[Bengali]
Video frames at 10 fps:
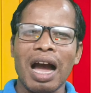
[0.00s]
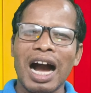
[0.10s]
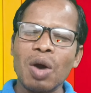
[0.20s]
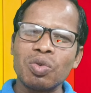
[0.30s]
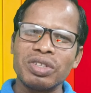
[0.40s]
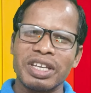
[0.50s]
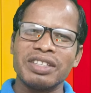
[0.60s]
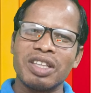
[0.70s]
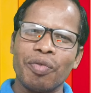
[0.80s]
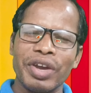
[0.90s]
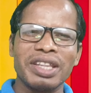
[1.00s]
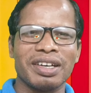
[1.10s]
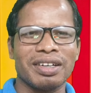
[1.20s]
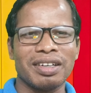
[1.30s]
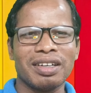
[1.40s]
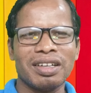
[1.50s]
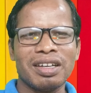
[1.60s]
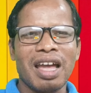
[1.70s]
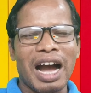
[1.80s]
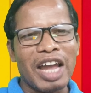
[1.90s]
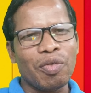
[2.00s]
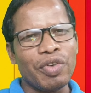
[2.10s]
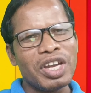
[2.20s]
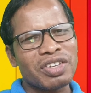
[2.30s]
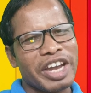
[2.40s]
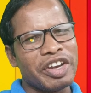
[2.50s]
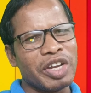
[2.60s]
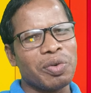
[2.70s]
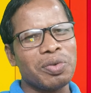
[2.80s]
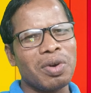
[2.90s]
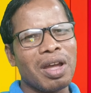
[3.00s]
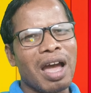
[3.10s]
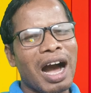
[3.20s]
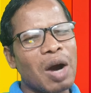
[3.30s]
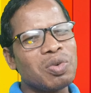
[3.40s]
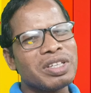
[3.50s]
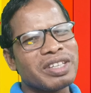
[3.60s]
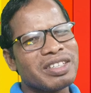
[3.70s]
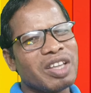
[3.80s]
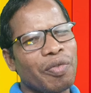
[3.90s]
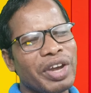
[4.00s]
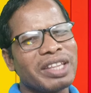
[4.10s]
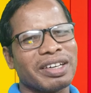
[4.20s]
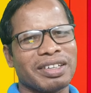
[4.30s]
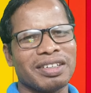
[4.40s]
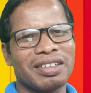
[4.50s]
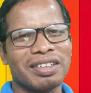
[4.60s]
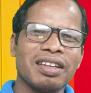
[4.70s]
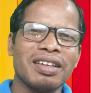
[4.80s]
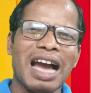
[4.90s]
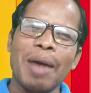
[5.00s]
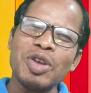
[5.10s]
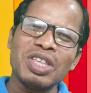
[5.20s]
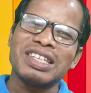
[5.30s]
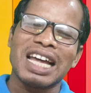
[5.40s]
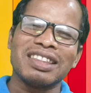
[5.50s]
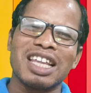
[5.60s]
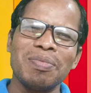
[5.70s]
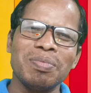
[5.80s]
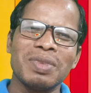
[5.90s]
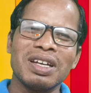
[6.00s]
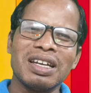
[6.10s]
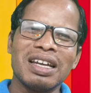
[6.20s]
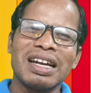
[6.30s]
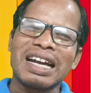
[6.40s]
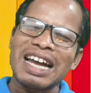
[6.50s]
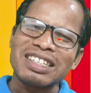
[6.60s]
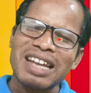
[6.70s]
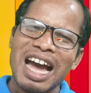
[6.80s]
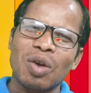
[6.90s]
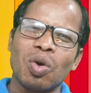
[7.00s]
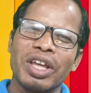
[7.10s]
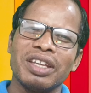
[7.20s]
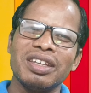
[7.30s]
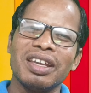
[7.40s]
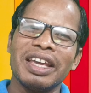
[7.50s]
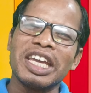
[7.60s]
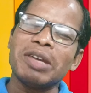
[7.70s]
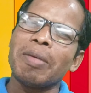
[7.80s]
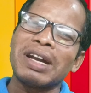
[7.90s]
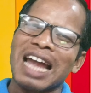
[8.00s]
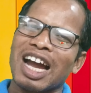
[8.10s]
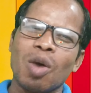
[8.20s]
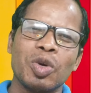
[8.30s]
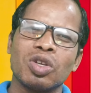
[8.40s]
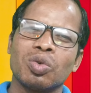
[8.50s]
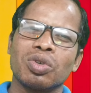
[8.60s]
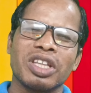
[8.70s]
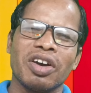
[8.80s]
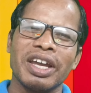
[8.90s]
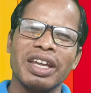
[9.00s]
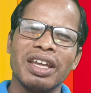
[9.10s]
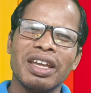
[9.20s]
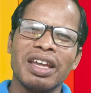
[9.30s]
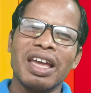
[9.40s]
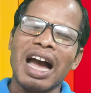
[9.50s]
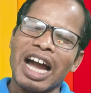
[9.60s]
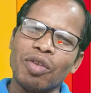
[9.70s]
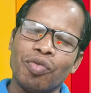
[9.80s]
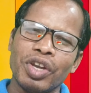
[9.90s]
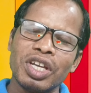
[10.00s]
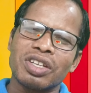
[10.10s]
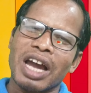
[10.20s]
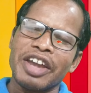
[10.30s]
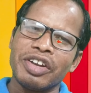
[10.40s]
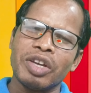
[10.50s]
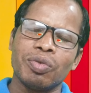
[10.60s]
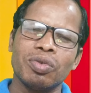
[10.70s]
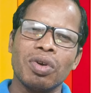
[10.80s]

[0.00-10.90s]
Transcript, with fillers: হাউ টু চেঞ্জ দ্য ওয়েদার আই উইশ আই নিউ হাউ টু চেঞ্জ দ্য ওয়েদার আমি যদি জানতাম কাজ না করেই কীভাবে টাকা উপার্জন করতে হয় আই উইশ আই নিউ